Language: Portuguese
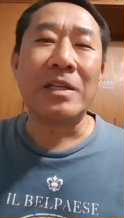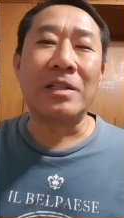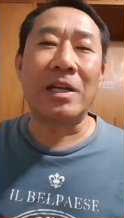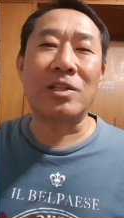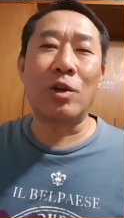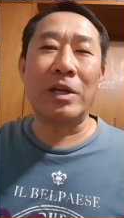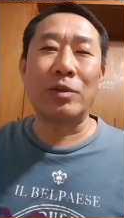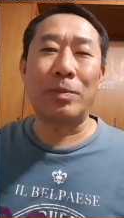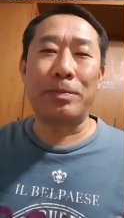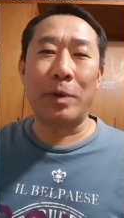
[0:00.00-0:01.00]
está
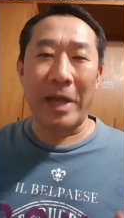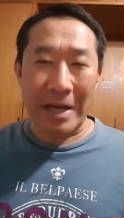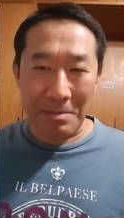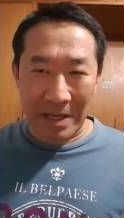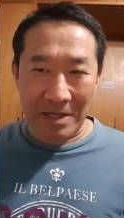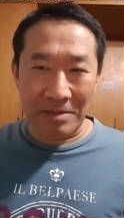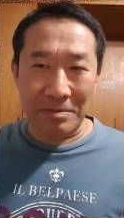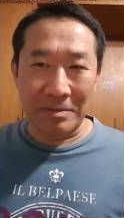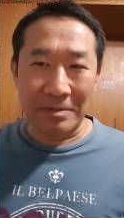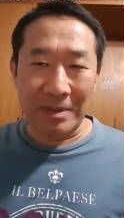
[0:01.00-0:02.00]
chorando por ele
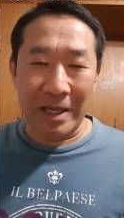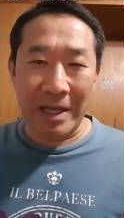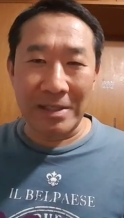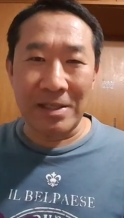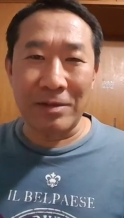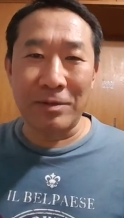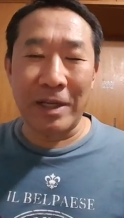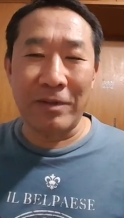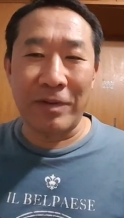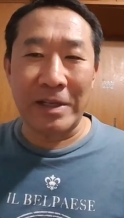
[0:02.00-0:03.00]
mesmo, né? Segundo
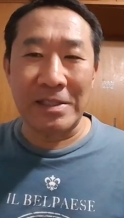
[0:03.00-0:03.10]
ele, ele fala